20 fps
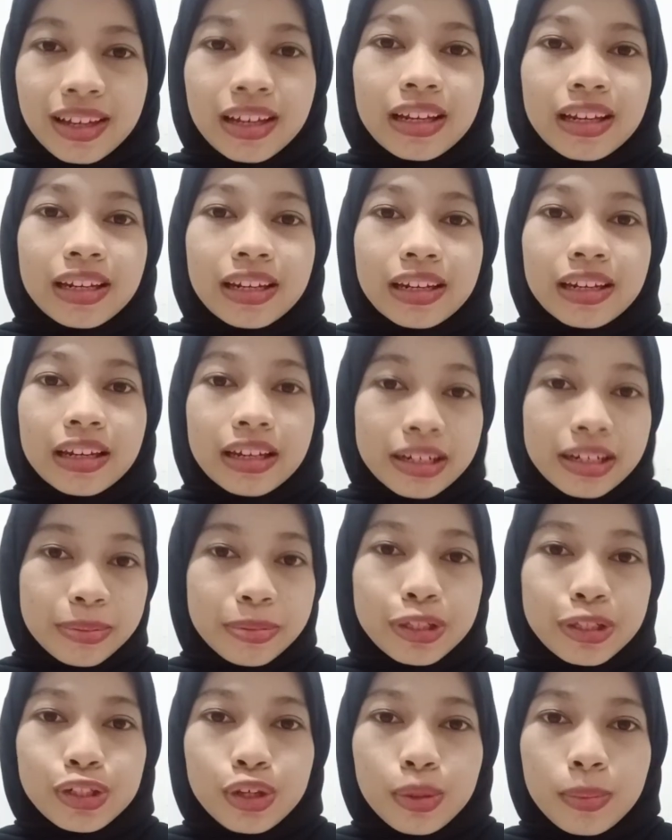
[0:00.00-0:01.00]
Dari
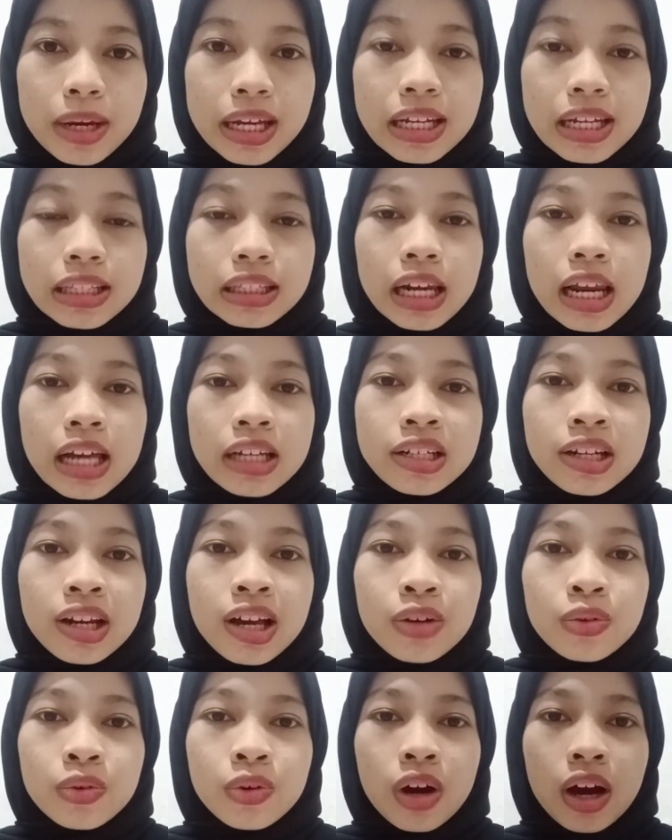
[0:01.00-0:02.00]
percobaan yang telah
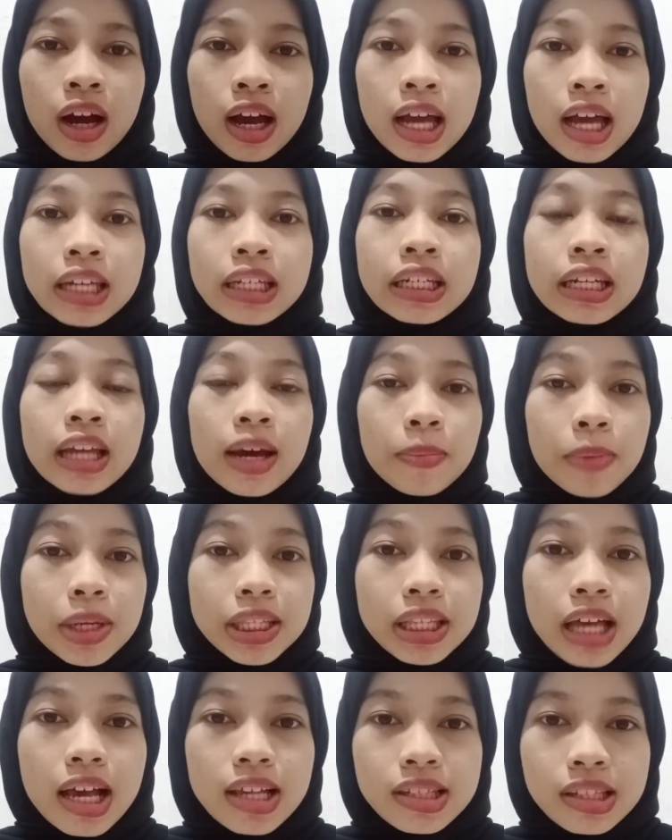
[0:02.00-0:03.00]
dilakukan, didapat
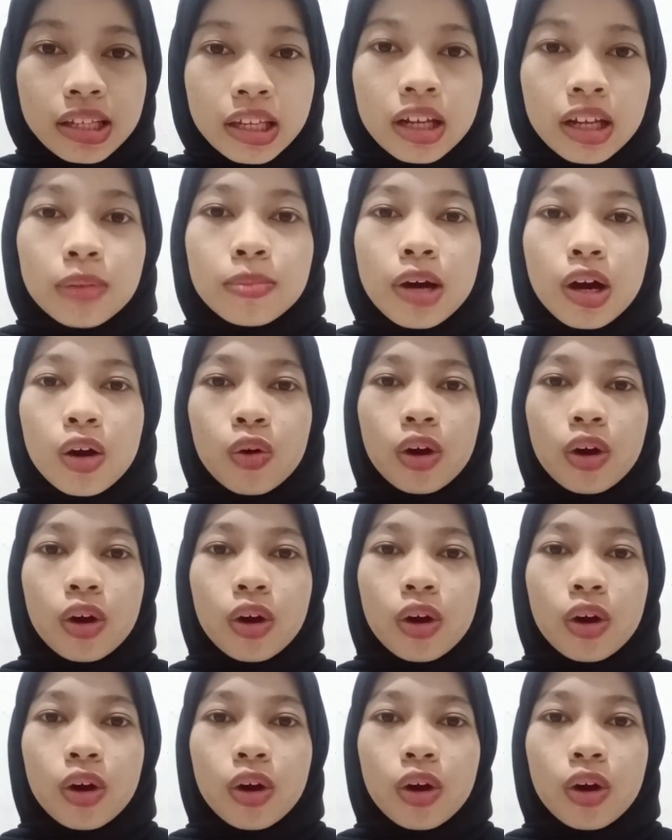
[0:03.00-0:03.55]
hasil bahwa